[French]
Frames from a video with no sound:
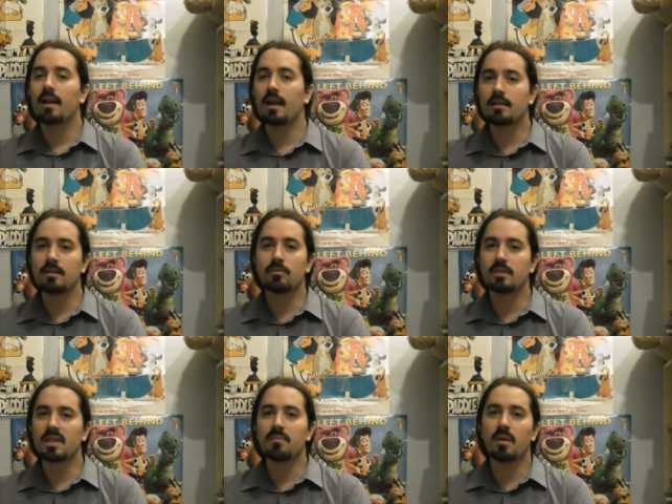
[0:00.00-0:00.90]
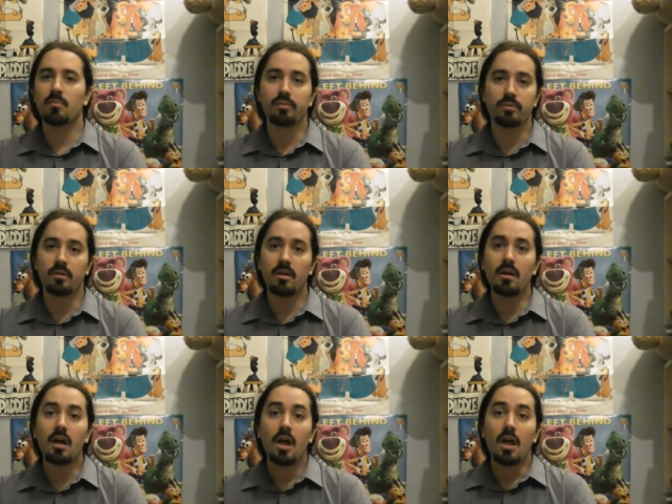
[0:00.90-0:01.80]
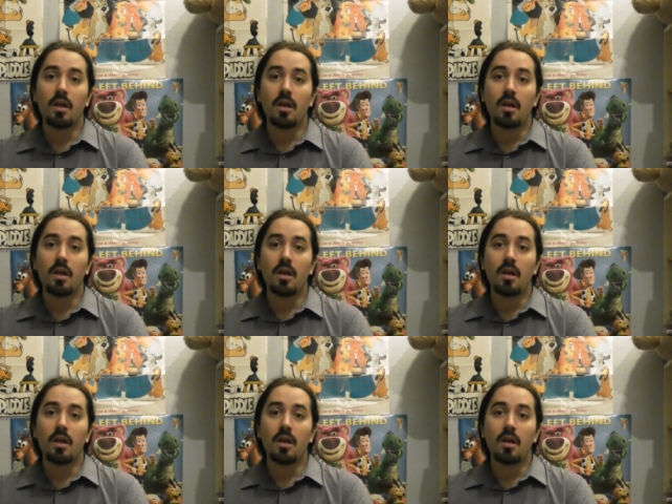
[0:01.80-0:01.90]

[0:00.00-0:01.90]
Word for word: la dénoncer même pour de l'or.